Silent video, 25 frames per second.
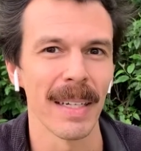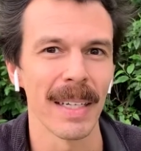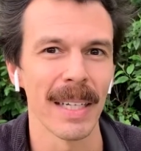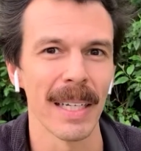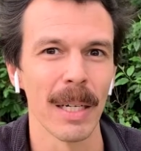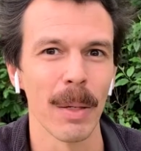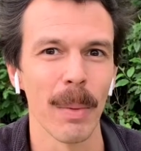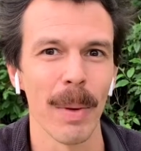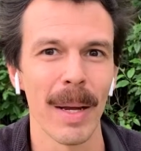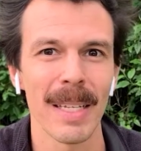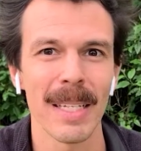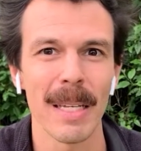que
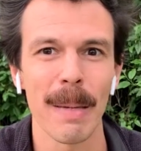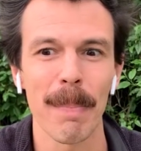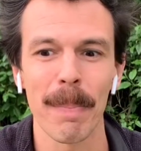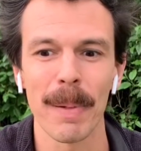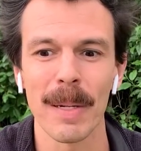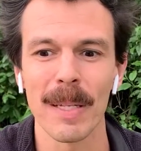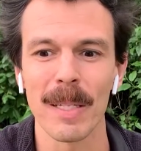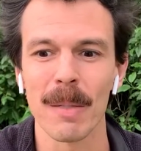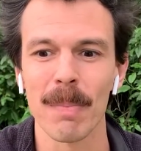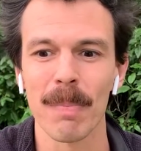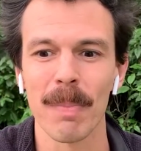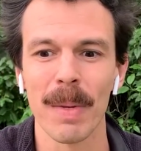não é
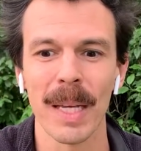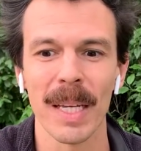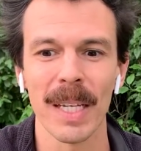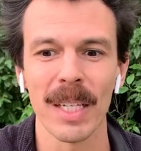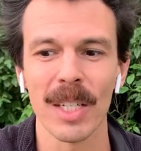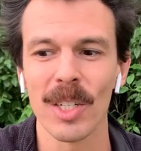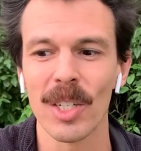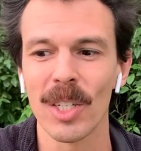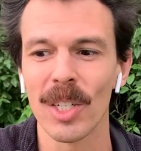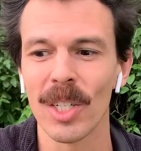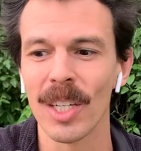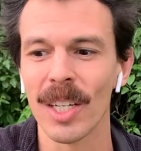
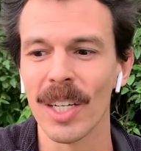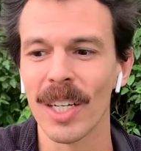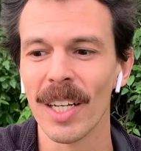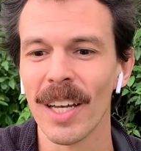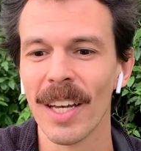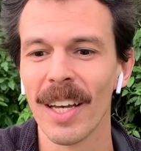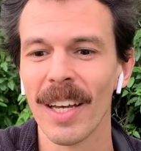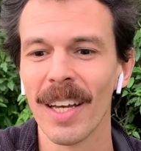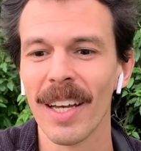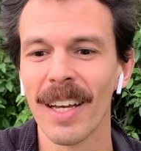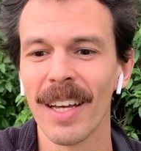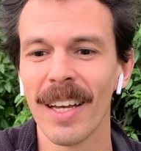simplesmente
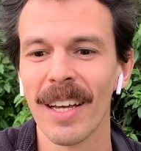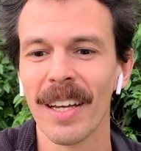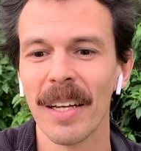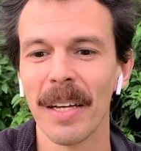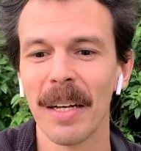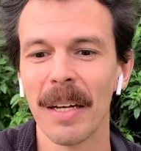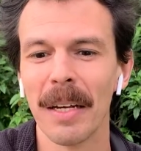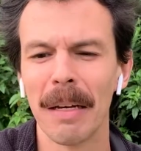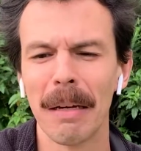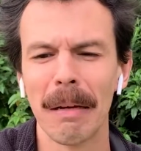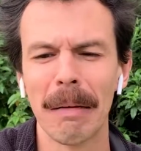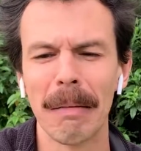
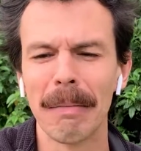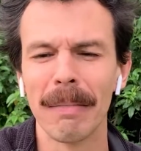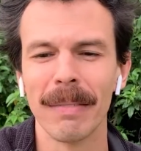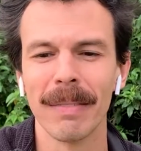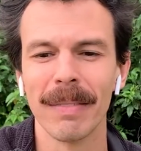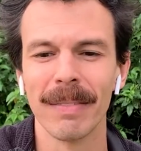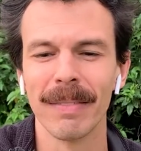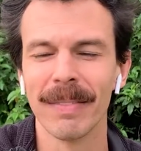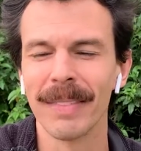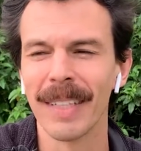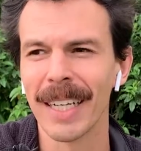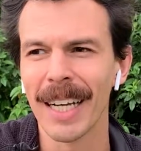uh,
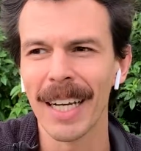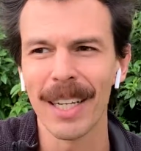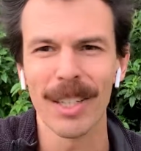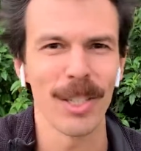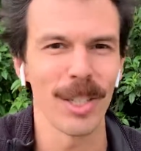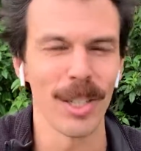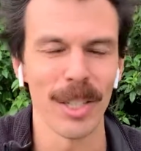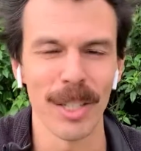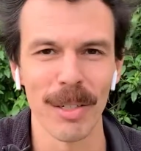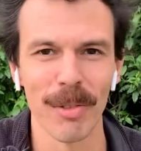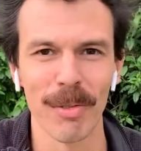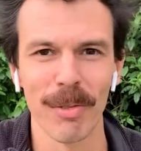
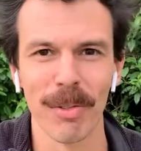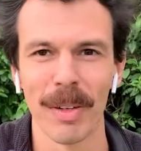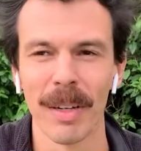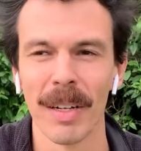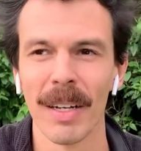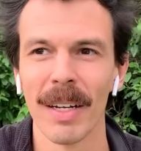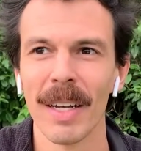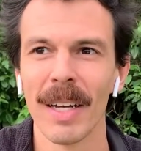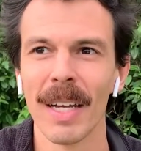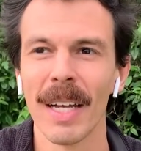negativa,